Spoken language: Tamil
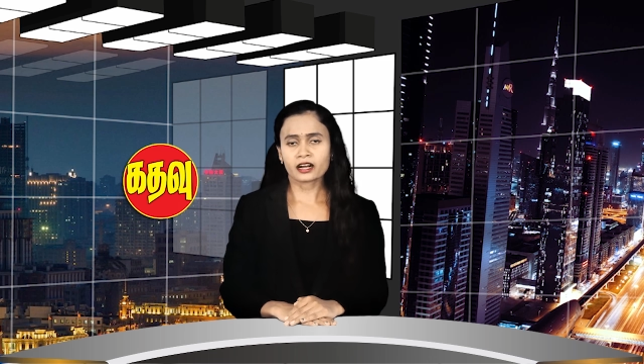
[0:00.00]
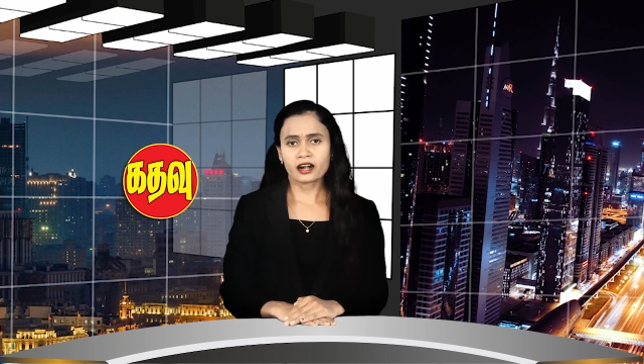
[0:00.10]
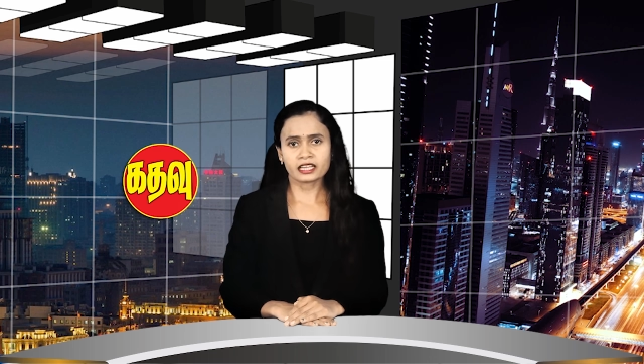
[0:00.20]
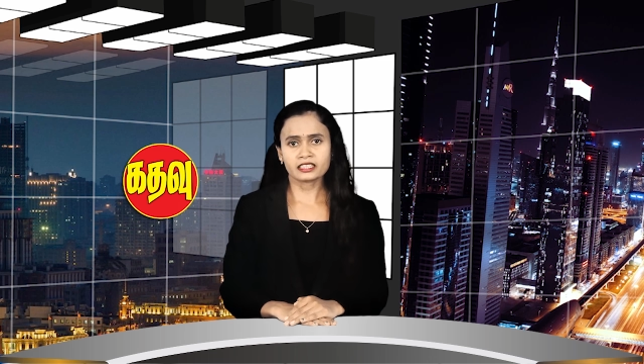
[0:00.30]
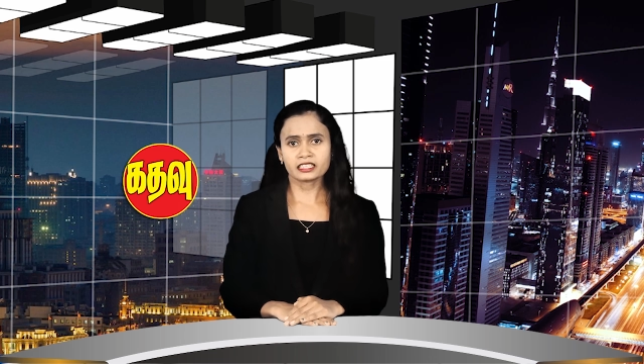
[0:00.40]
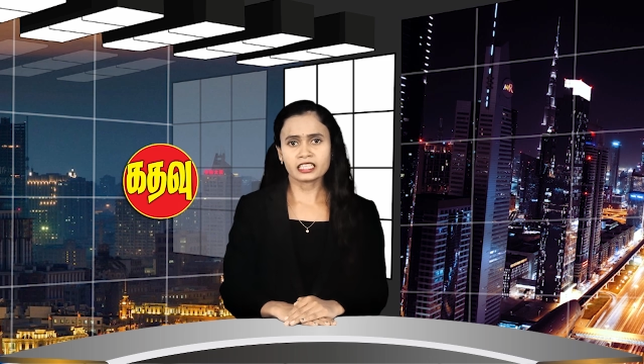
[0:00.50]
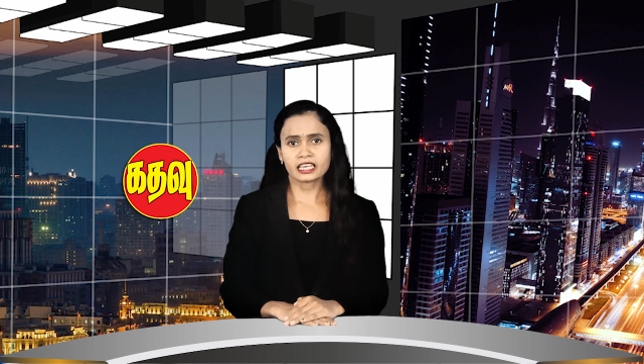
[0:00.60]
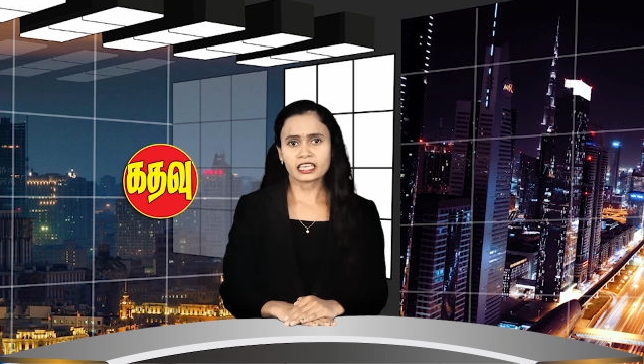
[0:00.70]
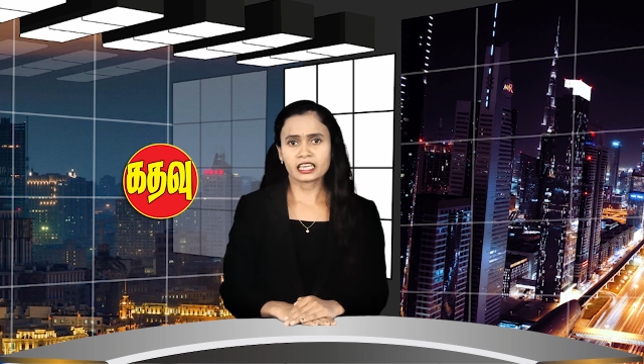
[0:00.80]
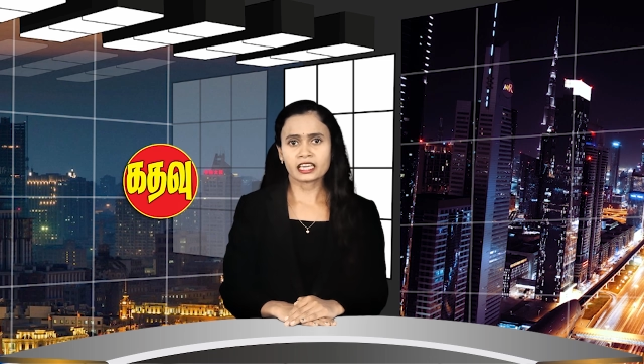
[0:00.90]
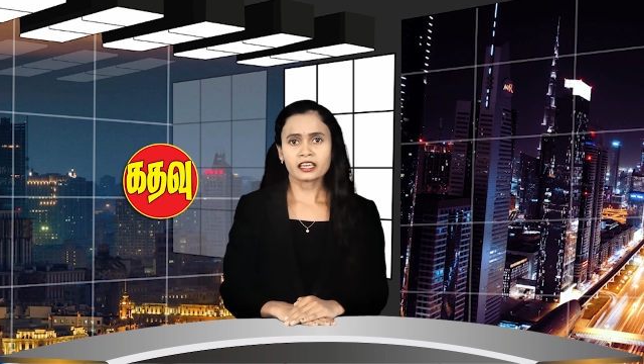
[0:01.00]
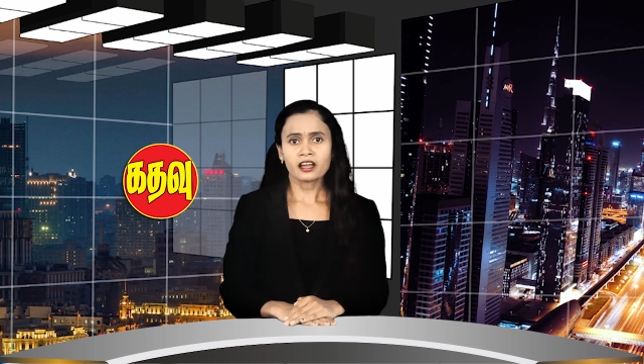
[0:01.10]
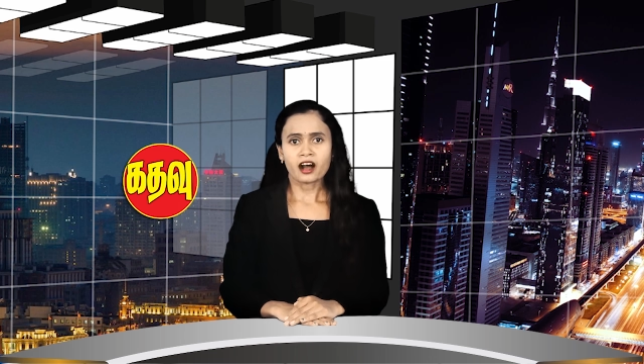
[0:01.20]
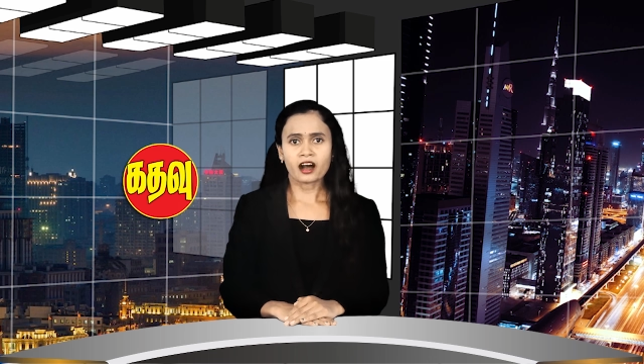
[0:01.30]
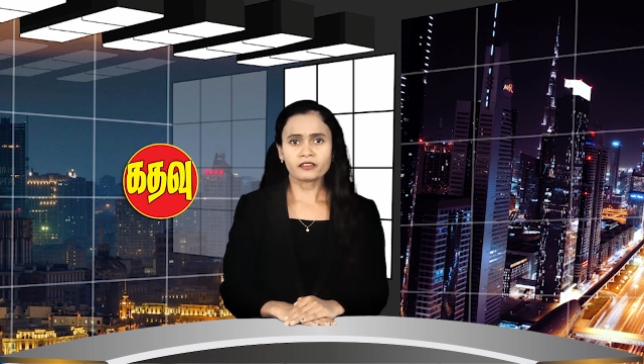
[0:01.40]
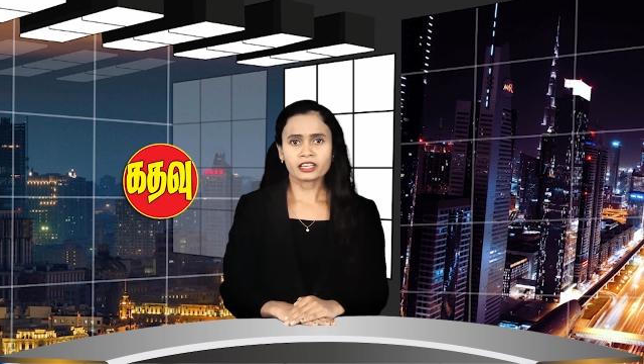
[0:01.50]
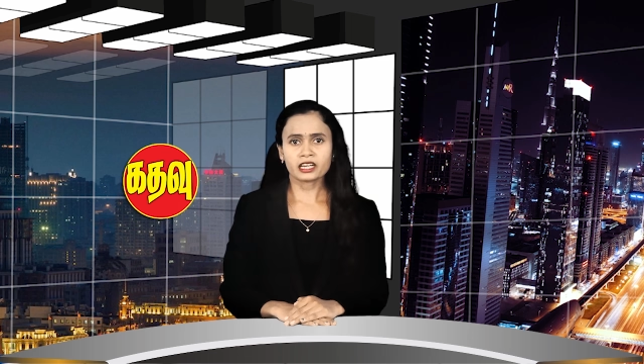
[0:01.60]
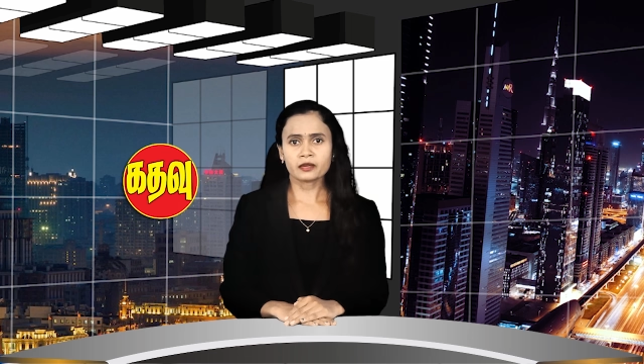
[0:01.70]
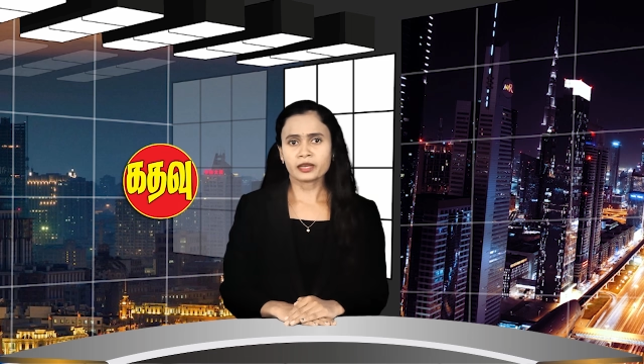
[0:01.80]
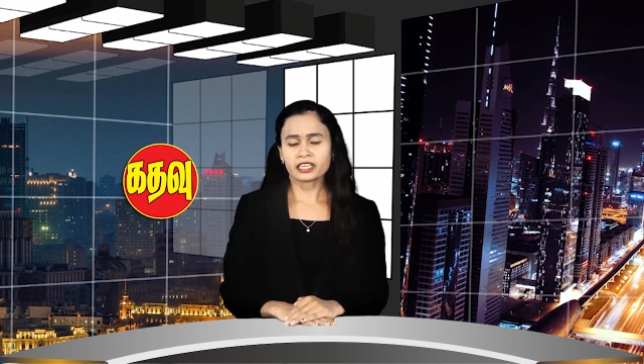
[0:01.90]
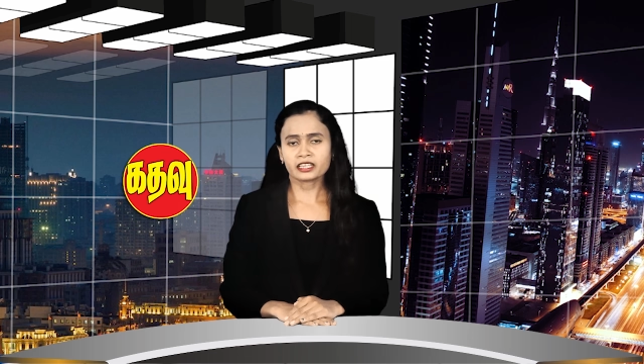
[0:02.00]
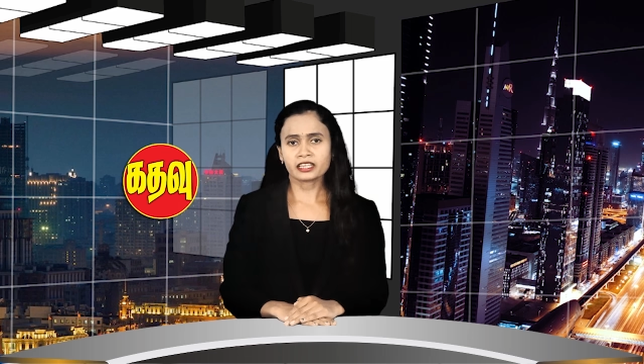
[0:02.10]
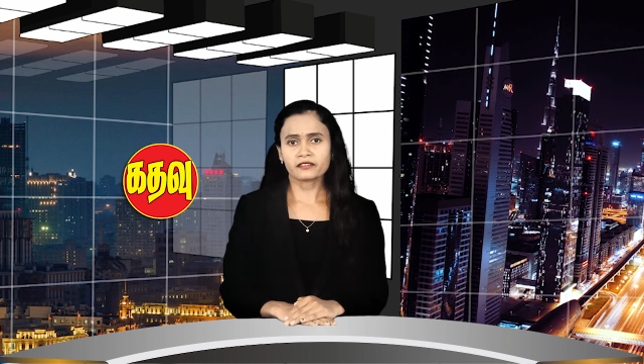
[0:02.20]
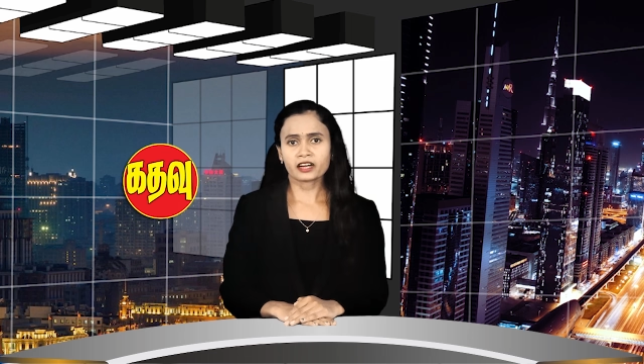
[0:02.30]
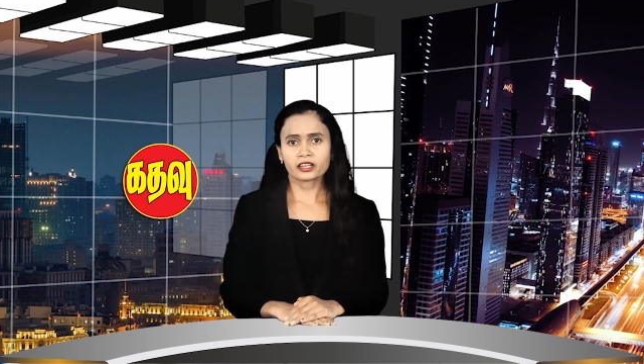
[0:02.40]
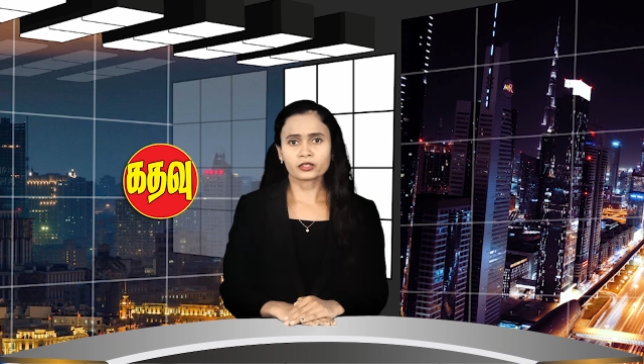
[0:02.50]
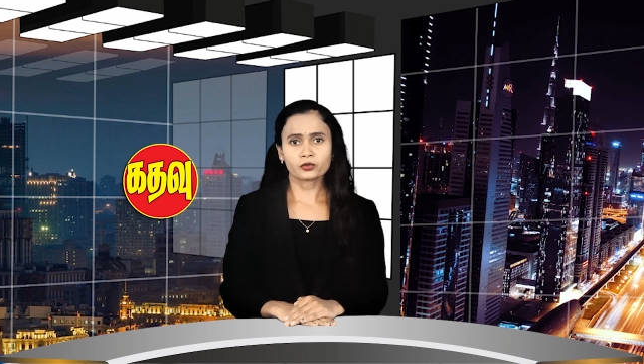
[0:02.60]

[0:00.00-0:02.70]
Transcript: கடிதத்திலேயே அவர்கள் மேற்கண்டவாறு